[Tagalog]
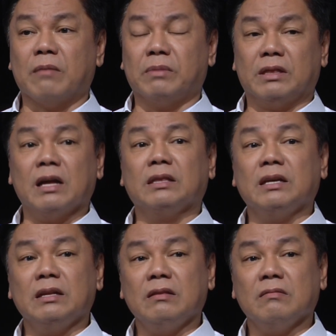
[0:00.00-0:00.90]
gamit
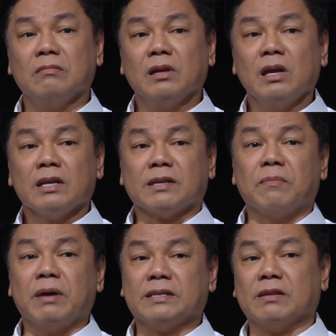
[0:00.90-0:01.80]
natin. Sa
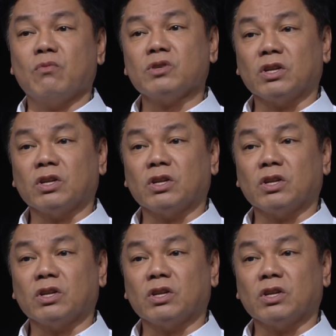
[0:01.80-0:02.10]
mesa mo,